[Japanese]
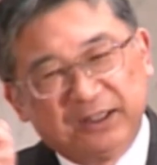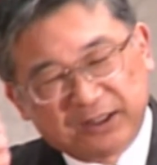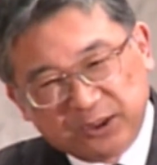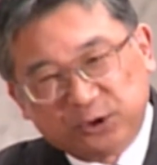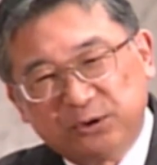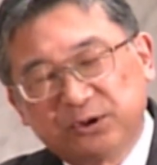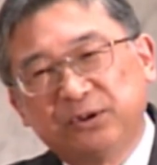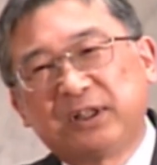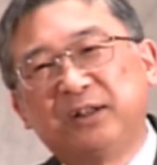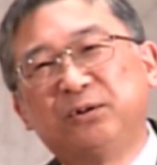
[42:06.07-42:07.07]
県庁のその
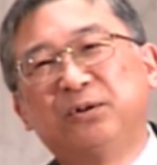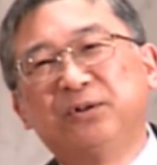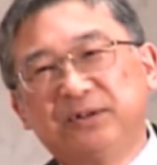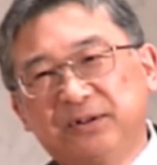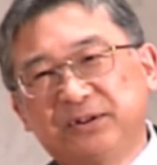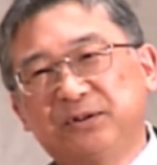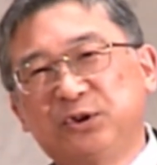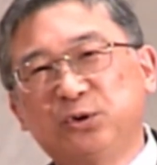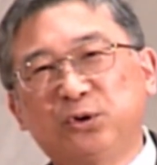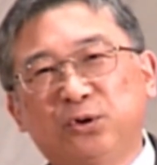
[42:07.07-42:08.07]
担当のその
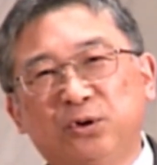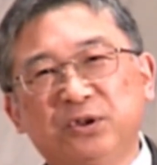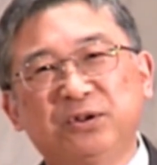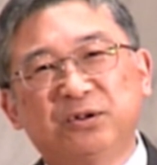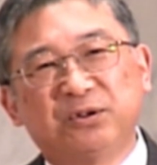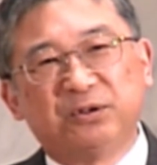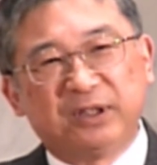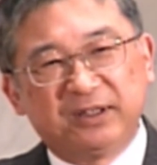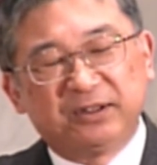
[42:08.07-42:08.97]
宗教法人のそのね